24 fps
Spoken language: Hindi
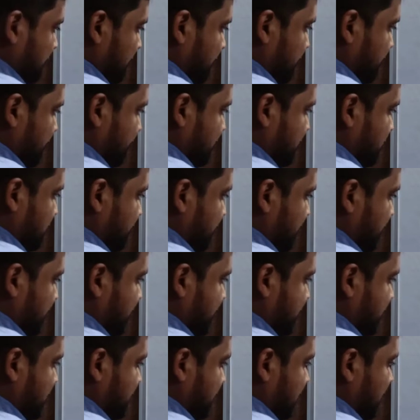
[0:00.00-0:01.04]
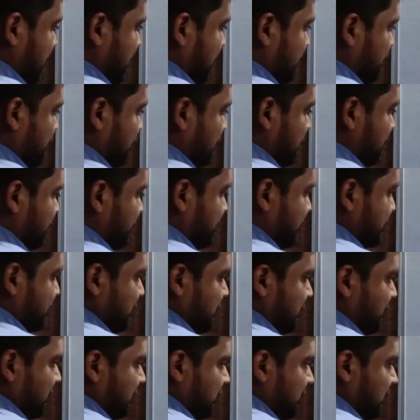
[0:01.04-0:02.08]
टेम्परेचर पे रिएक्शन कराई ओलियम के
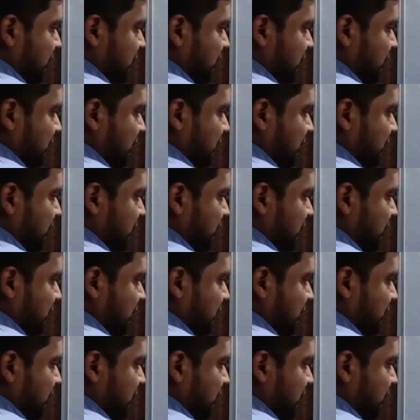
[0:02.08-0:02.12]
साथ